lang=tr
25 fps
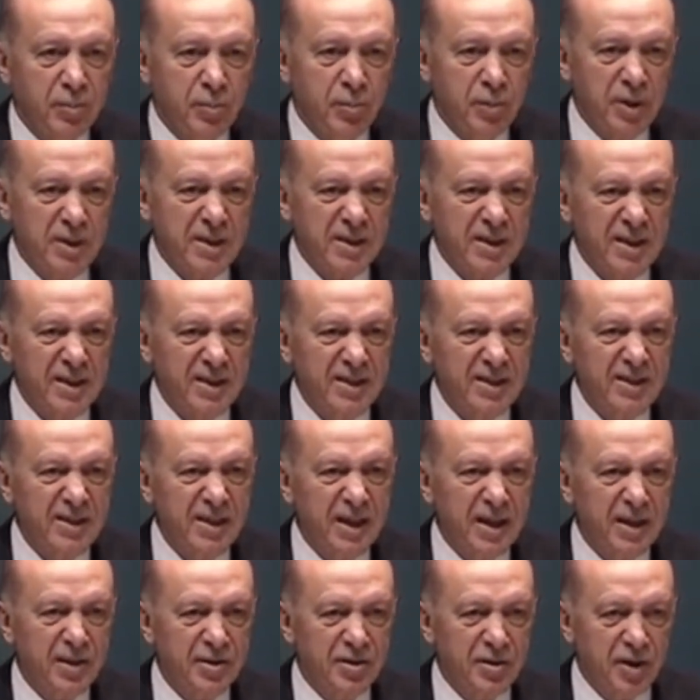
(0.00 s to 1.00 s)
Masanın
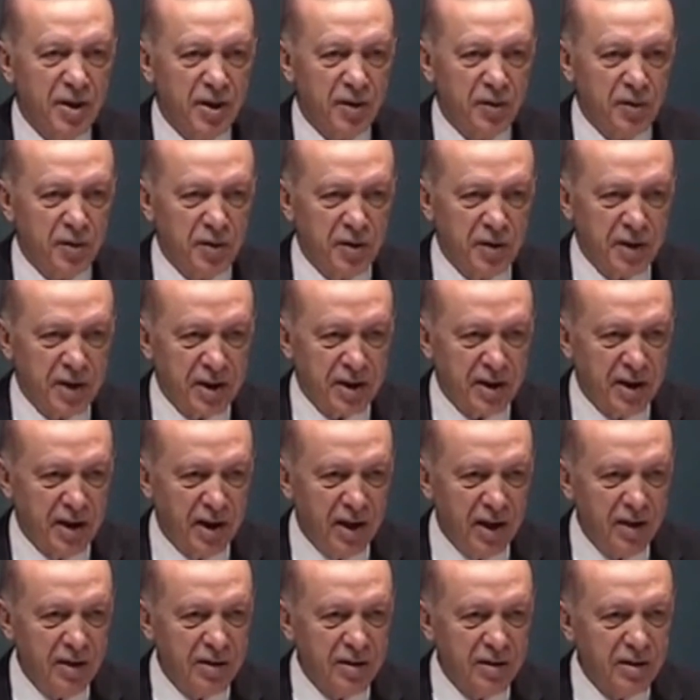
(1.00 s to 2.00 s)

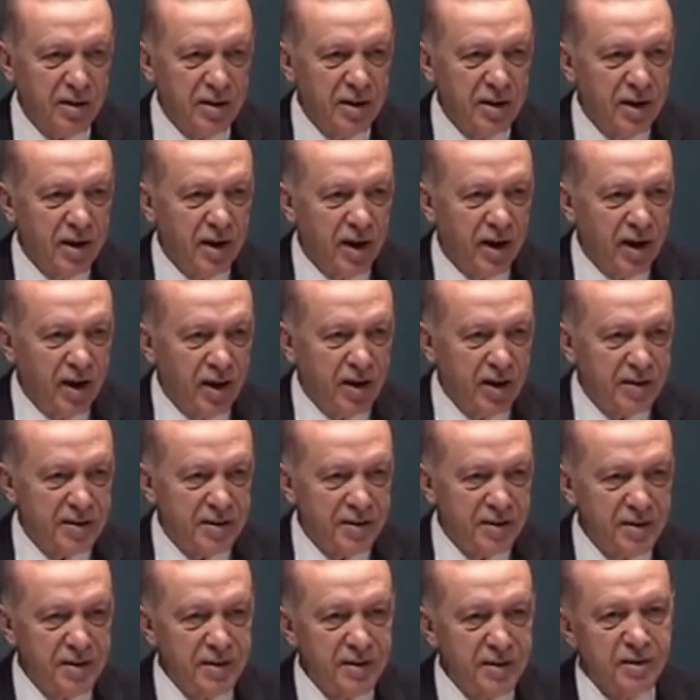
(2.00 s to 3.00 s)
etrafındakiler
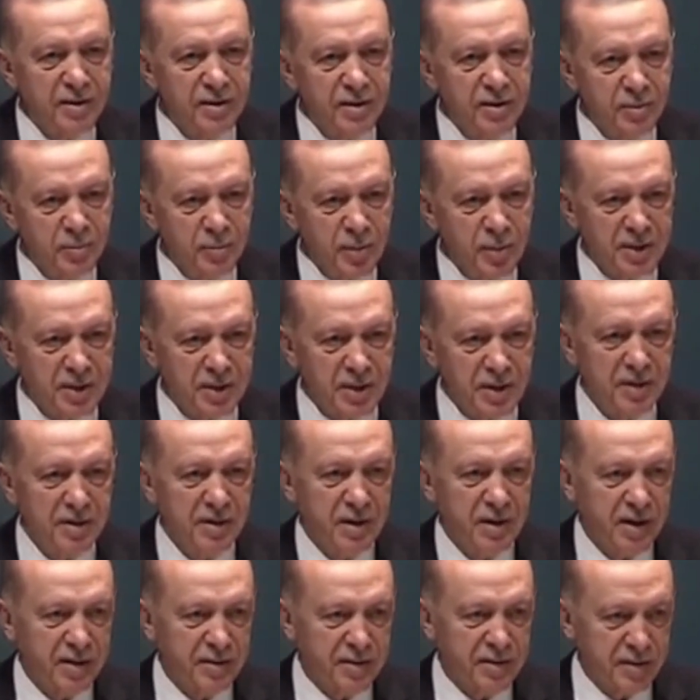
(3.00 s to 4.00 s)
artı masanın
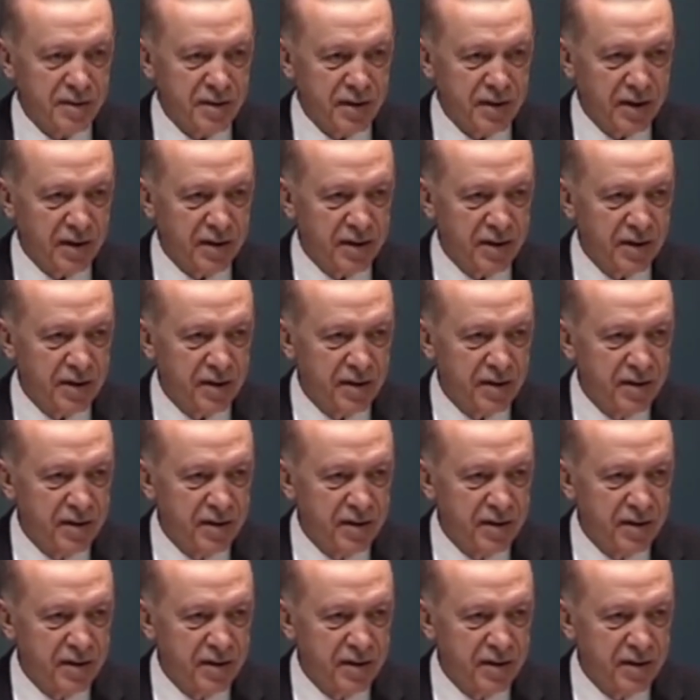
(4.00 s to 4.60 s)
altındaki.